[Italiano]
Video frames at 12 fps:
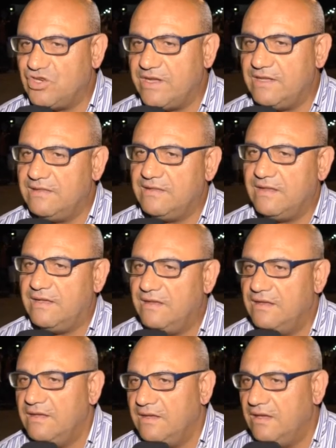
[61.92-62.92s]
gente
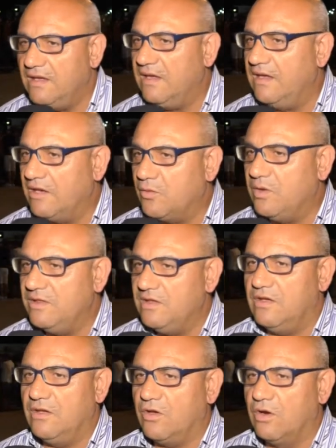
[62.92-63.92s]
e
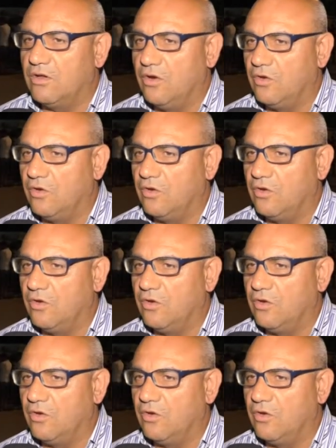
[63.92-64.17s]
quindi colgo